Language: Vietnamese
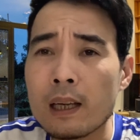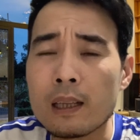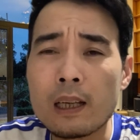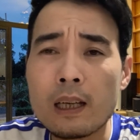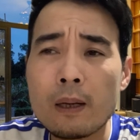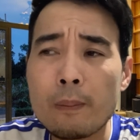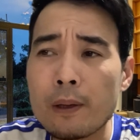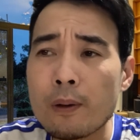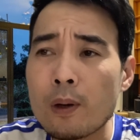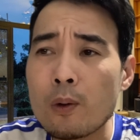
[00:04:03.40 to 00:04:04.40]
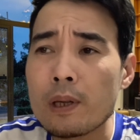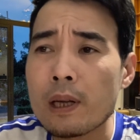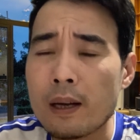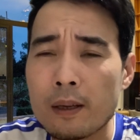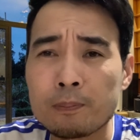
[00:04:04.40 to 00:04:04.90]
thì mình cũng nói luôn như
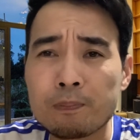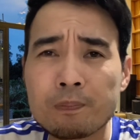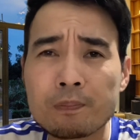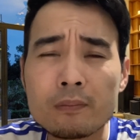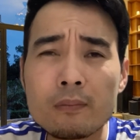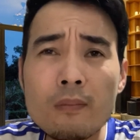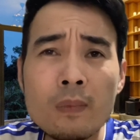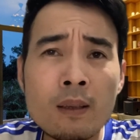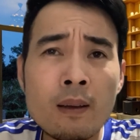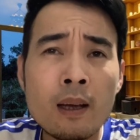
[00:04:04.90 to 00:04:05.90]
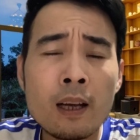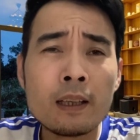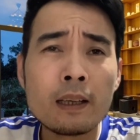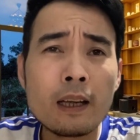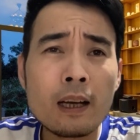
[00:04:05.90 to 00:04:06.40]
này này
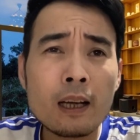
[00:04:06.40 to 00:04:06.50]
thì